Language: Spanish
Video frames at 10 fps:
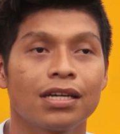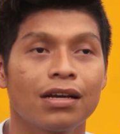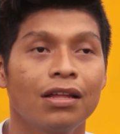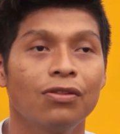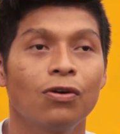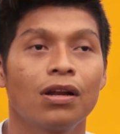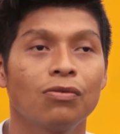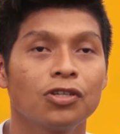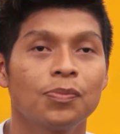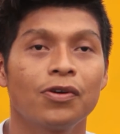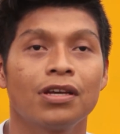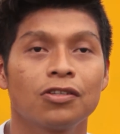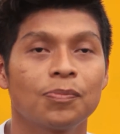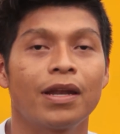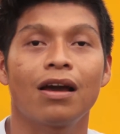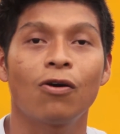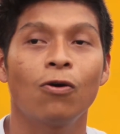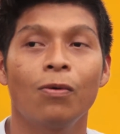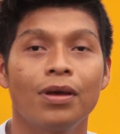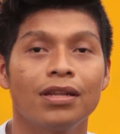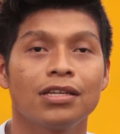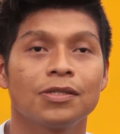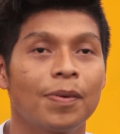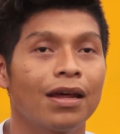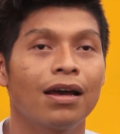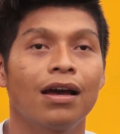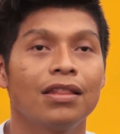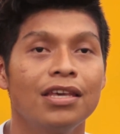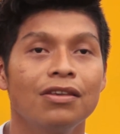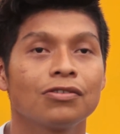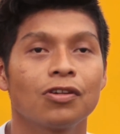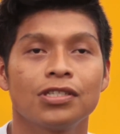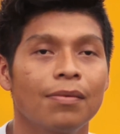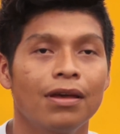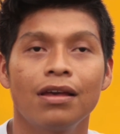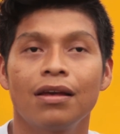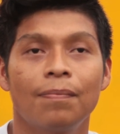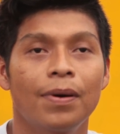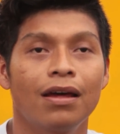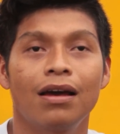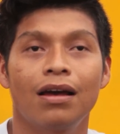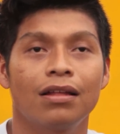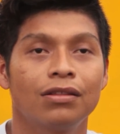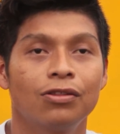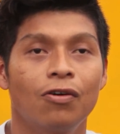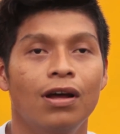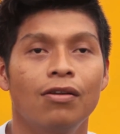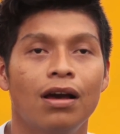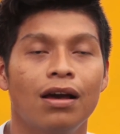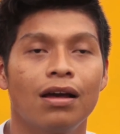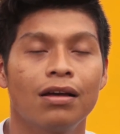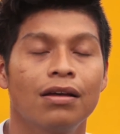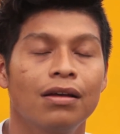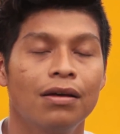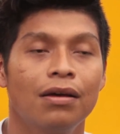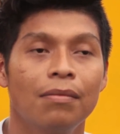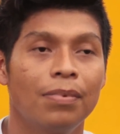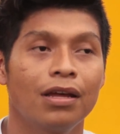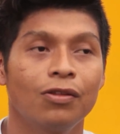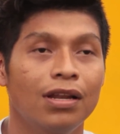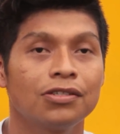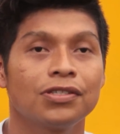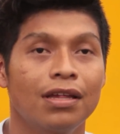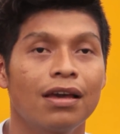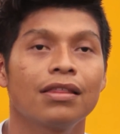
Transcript: sacando algunos proyectos para jóvenes, para niños, o sea, para, toda para toda la sociedad en